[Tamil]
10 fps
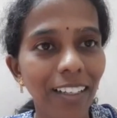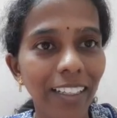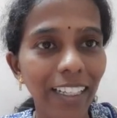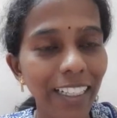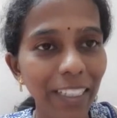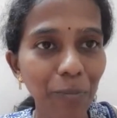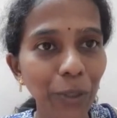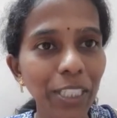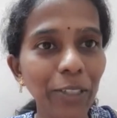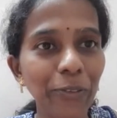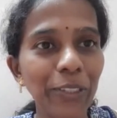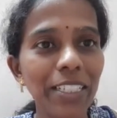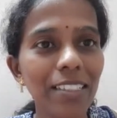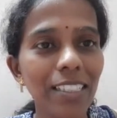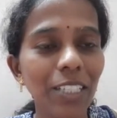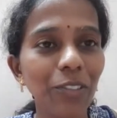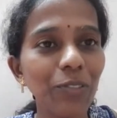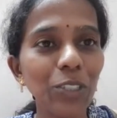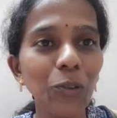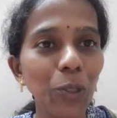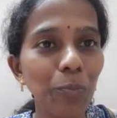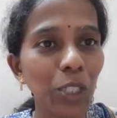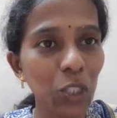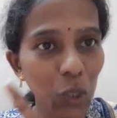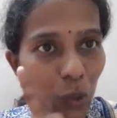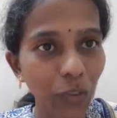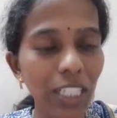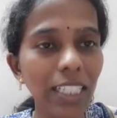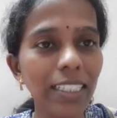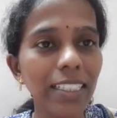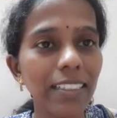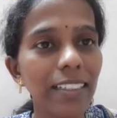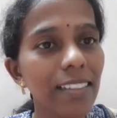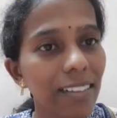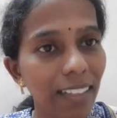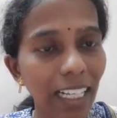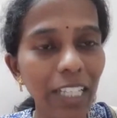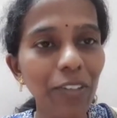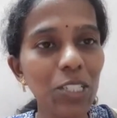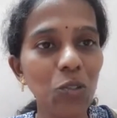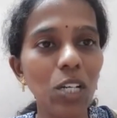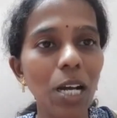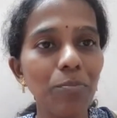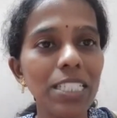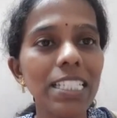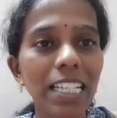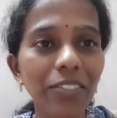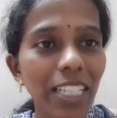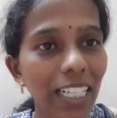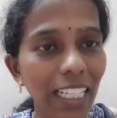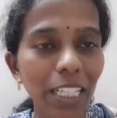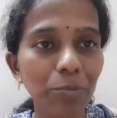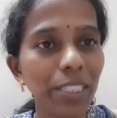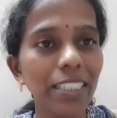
என்னன்னு புரியுதா குட்டீஸ் இவர் வந்து ஒரு பக்கம் சுவர்லங்கிறத தெளிவாக சொல்லாமல் செவர்லே அப்படின்னு